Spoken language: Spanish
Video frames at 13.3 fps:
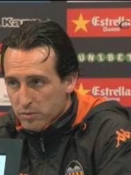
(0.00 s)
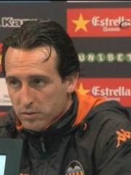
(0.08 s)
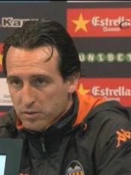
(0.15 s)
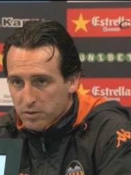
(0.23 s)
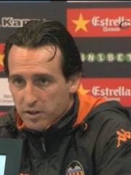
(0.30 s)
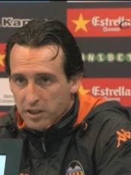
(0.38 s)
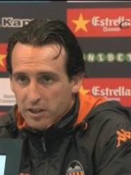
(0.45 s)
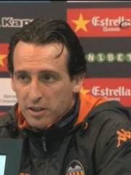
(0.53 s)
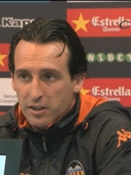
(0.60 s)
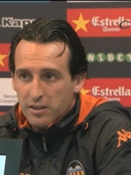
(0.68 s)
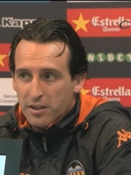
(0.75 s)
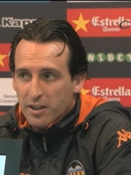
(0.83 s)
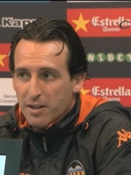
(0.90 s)

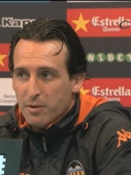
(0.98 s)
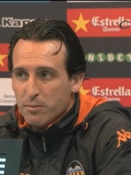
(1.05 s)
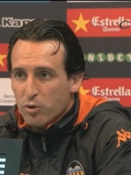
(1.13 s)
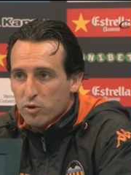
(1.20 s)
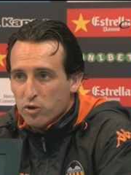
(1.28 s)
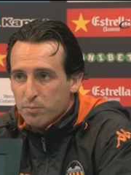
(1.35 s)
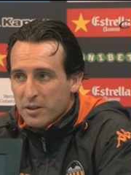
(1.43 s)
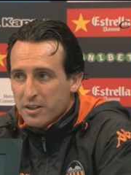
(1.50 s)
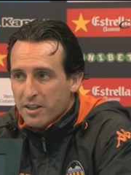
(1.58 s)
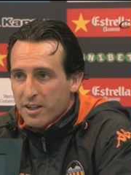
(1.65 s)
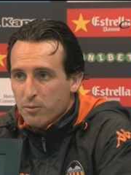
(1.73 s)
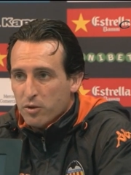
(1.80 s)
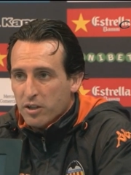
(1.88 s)
Si, ahora mismo nosotros
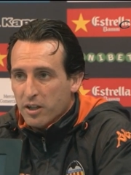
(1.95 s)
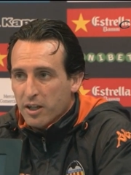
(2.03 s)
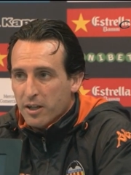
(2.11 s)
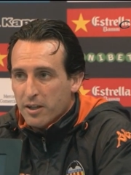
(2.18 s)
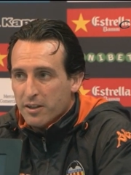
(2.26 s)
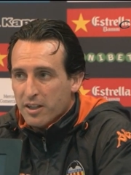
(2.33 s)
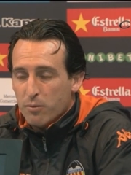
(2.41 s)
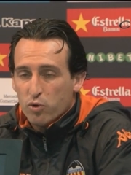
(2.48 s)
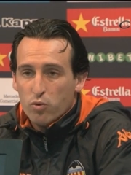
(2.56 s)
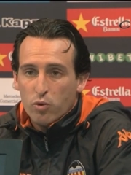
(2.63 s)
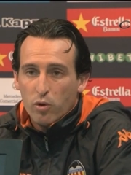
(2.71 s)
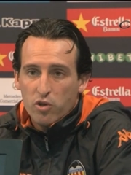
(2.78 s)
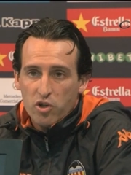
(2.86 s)
pensáramos que, que tenemos
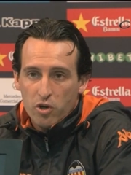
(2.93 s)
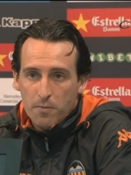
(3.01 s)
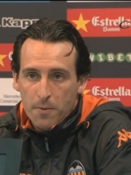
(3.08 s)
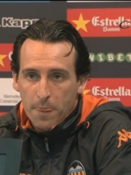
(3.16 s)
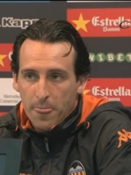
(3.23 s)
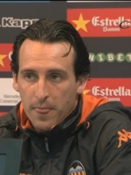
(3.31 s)
un colchón,